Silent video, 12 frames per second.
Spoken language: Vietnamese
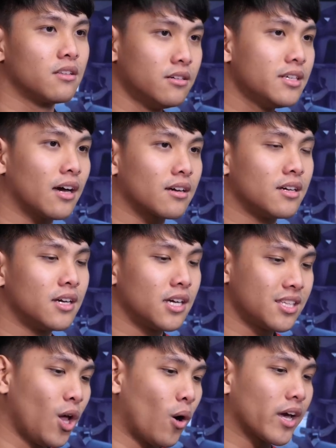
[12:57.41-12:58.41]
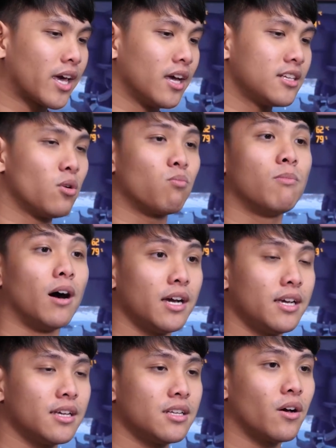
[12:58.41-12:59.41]
Thứ nhất, do cái kiến trúc
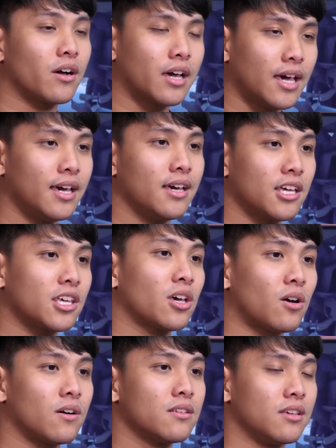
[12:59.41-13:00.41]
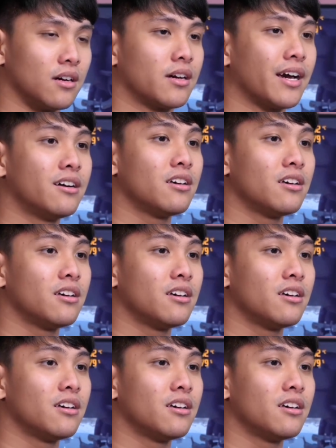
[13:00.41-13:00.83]
mới nó khiến cho những cái